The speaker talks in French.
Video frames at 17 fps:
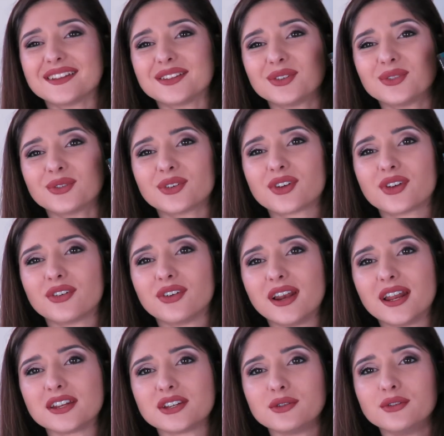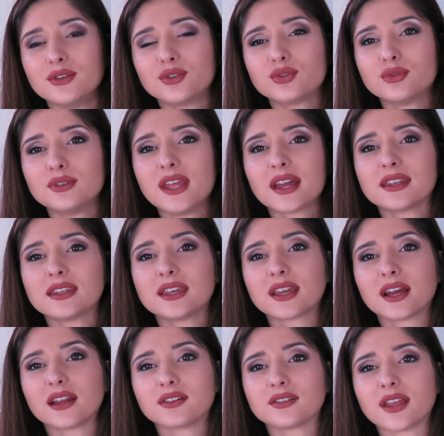Donc euh, voilà, j'ai eu le tout dernier
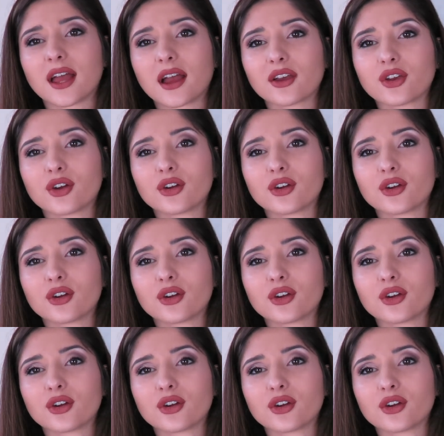Calendar